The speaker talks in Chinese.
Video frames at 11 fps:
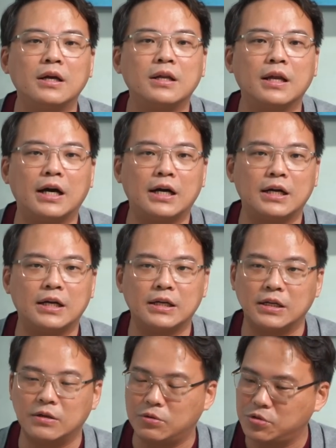
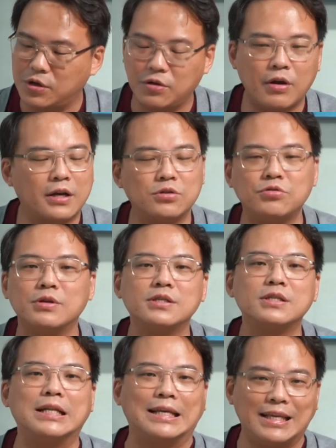那我觉得有一个宣
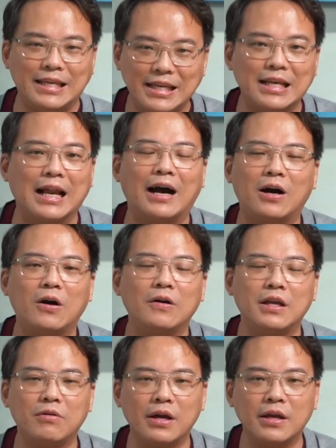示的意义啦，哈，
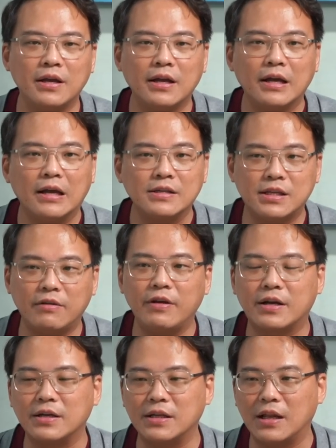因为
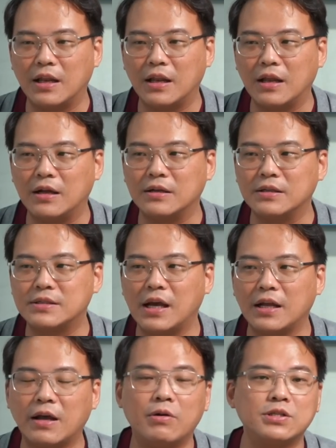Civic
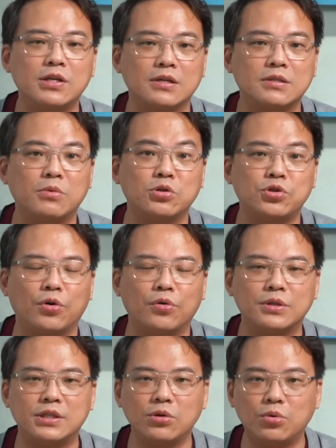在台湾市场这么久，
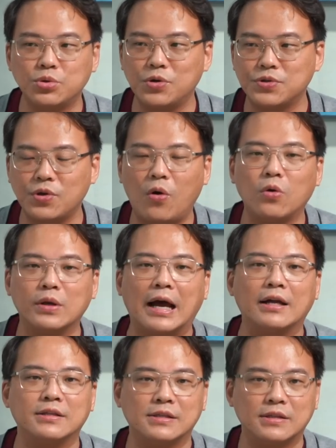几乎就是
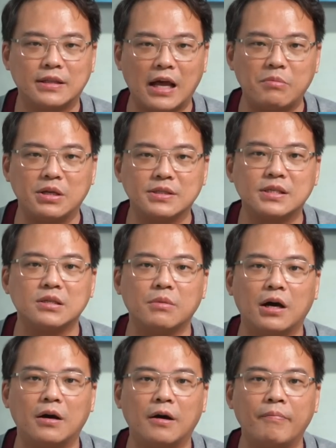Honda 的代名词嘛，
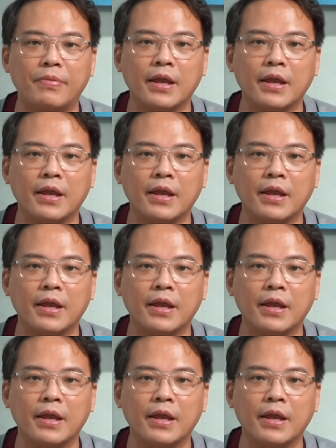哈。